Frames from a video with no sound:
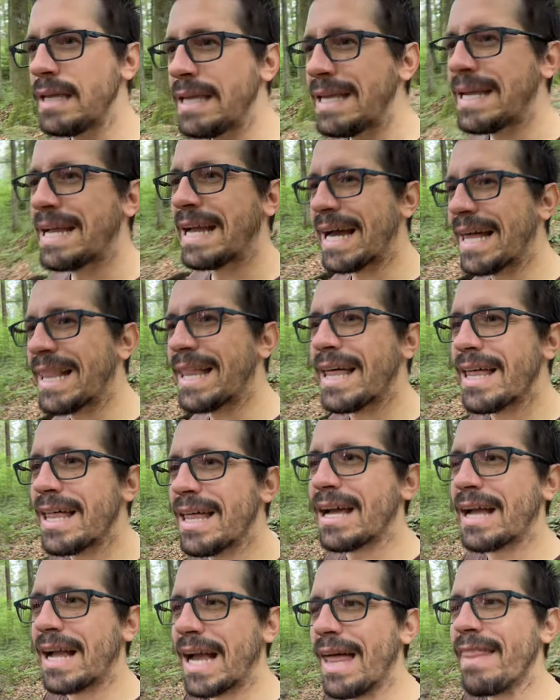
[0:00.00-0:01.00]
Y
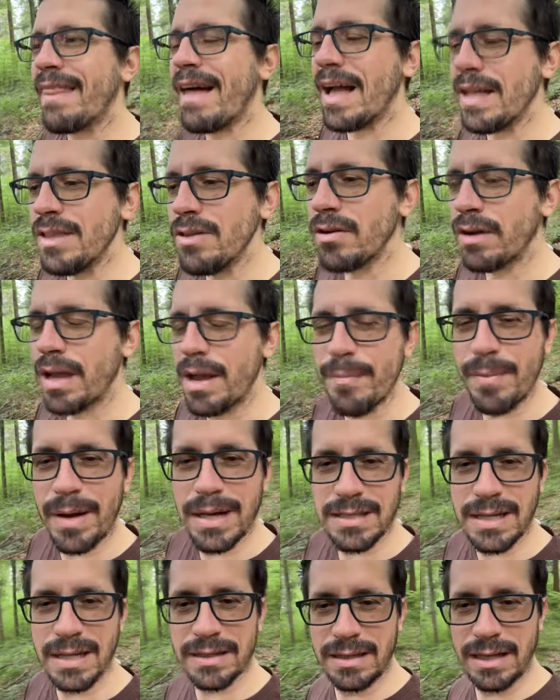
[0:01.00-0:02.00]
cada, año que
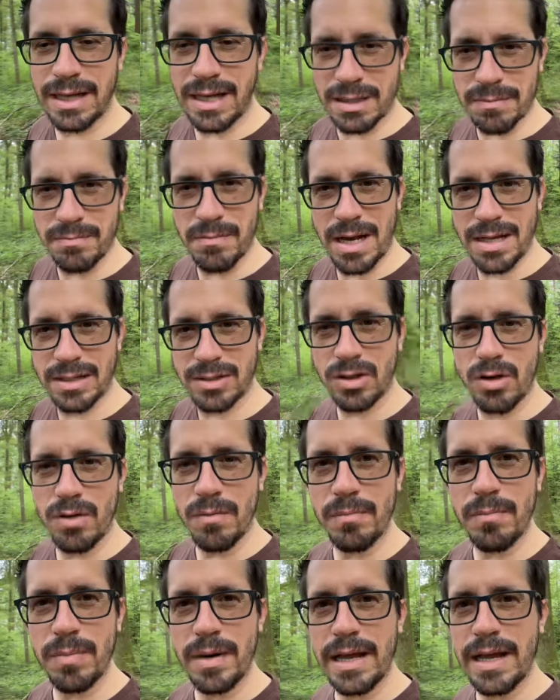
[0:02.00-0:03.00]
pasa te es más
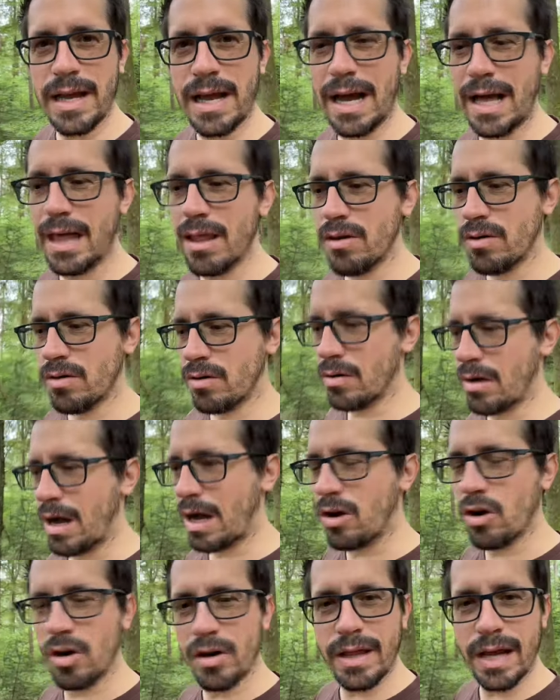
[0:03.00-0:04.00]
complicado
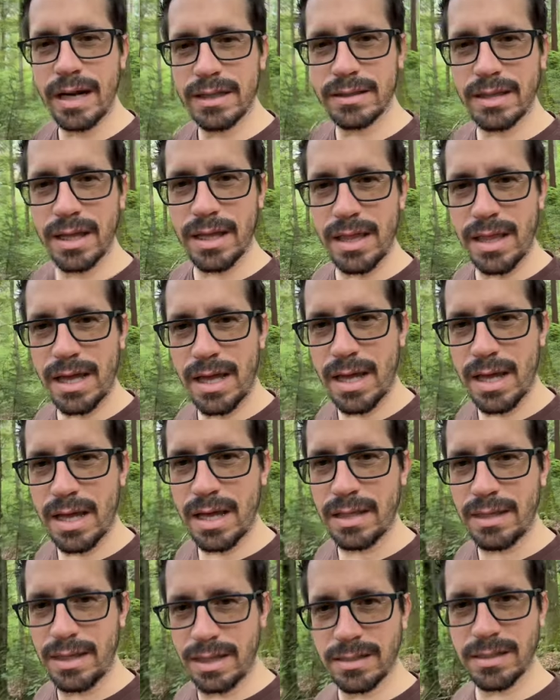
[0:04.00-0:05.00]
acordarte
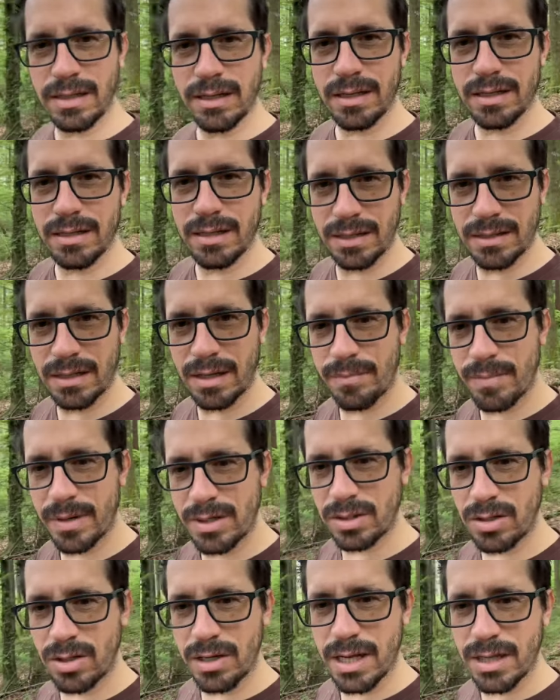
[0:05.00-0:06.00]
de esas
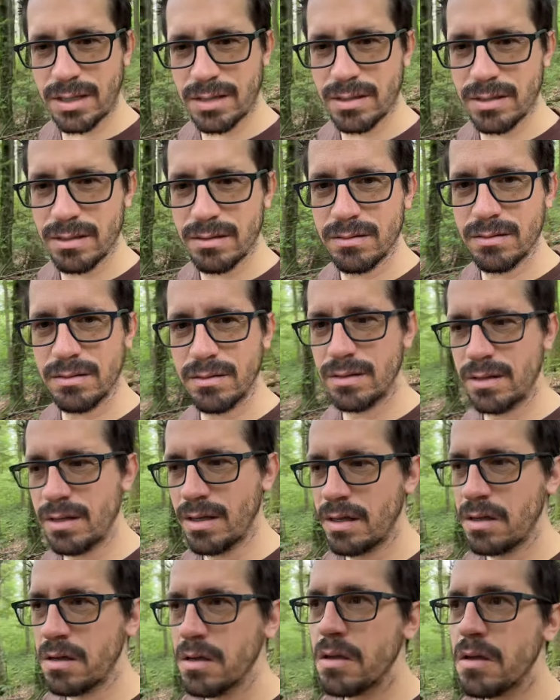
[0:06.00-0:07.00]
personas
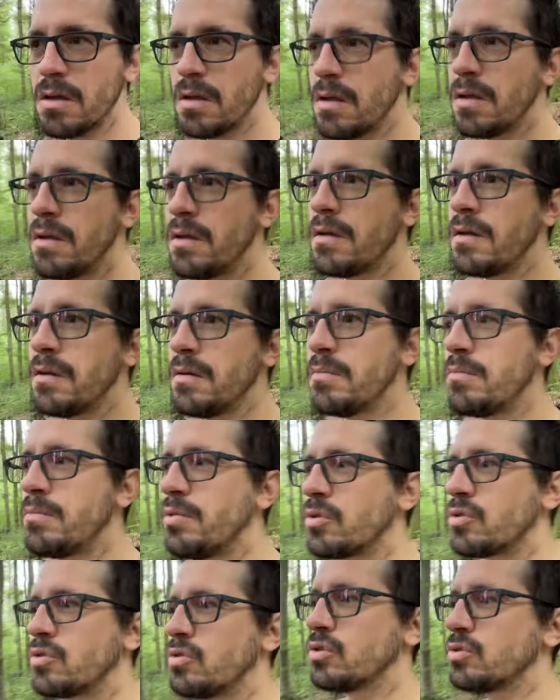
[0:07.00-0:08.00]

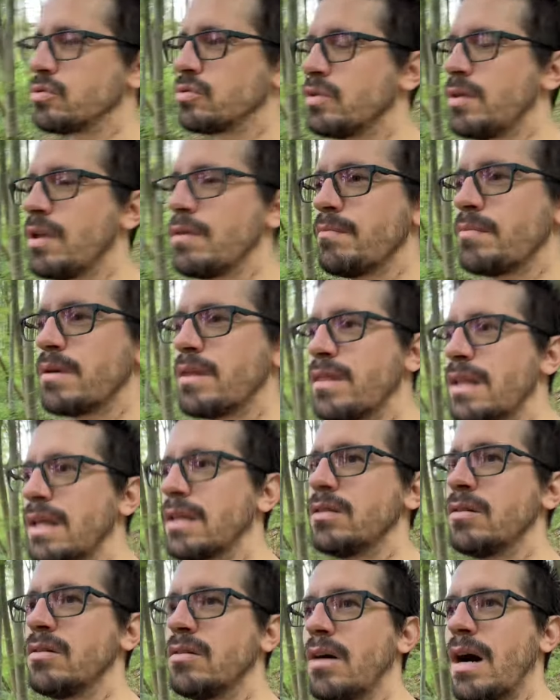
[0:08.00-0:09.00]
pues lo estoy
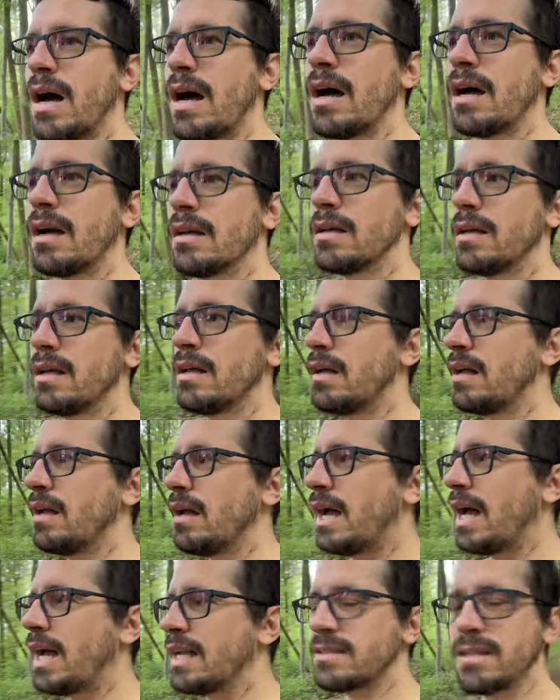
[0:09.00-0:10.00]
empezando a,
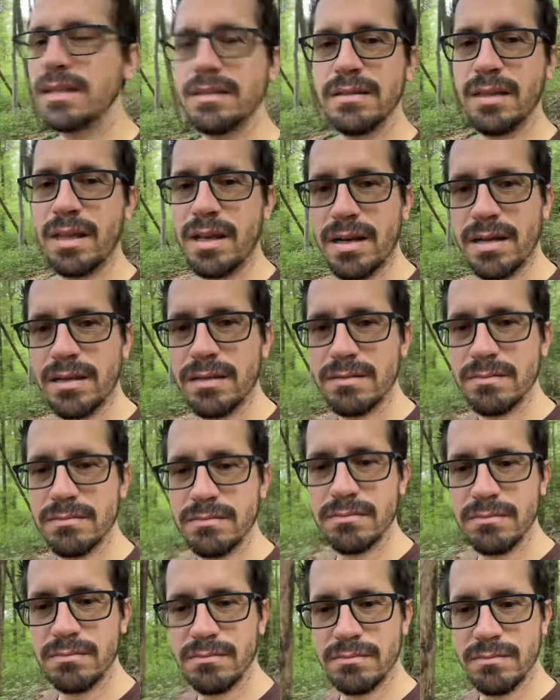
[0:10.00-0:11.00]
sentir.
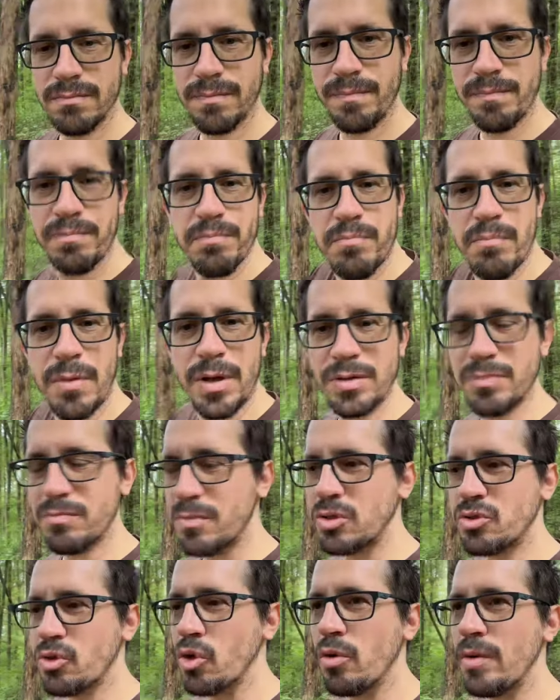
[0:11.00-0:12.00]

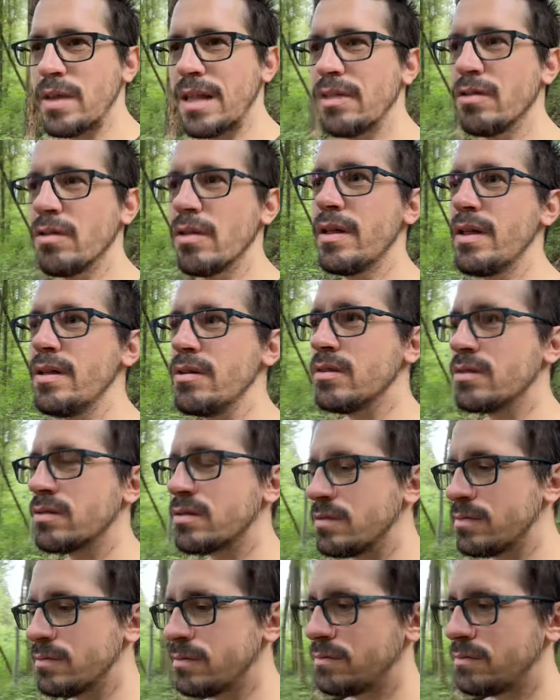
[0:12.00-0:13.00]
me estoy olvidando de ellos.